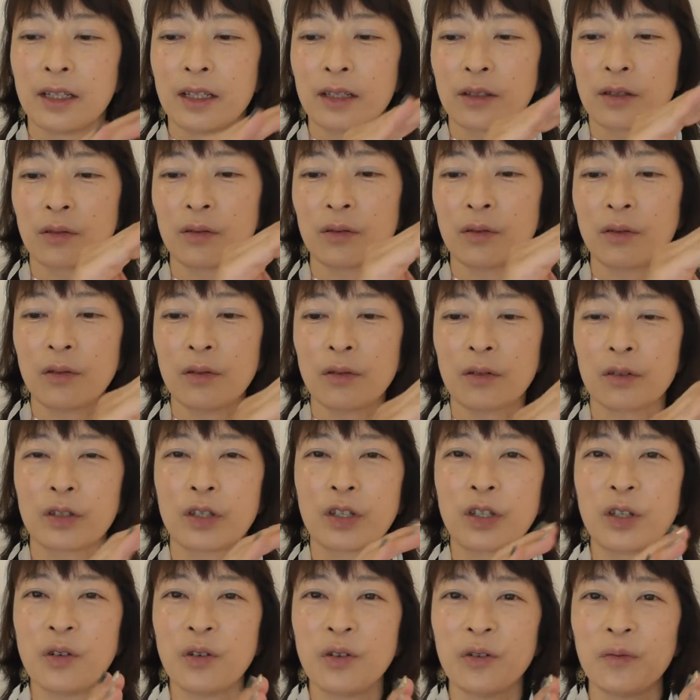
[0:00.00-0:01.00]
その
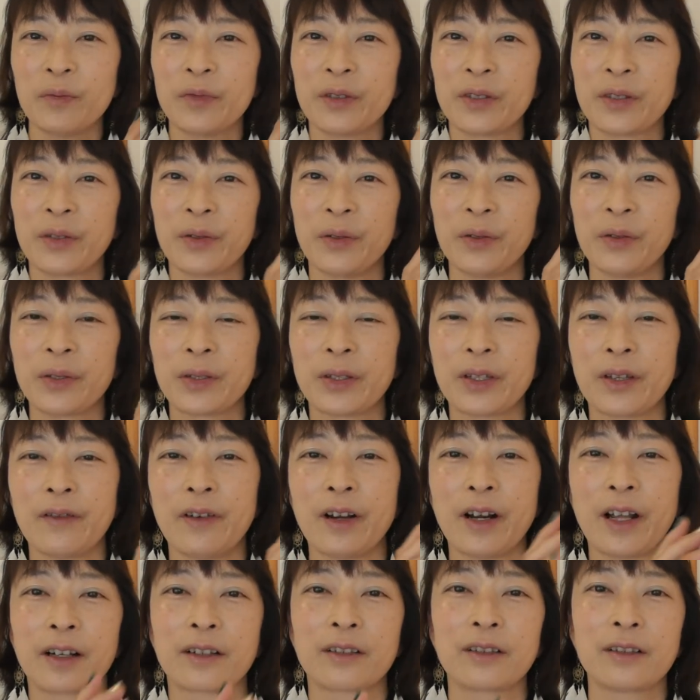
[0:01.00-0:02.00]
業務において
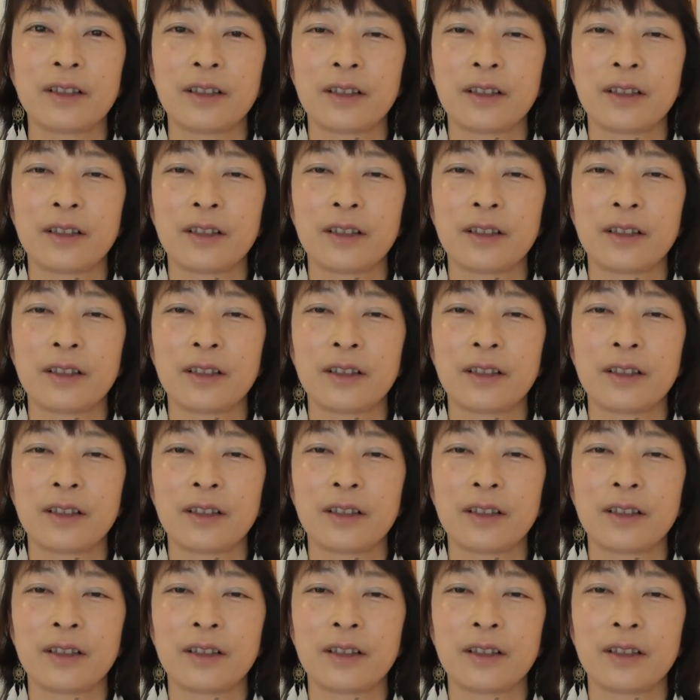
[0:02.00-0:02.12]
は楽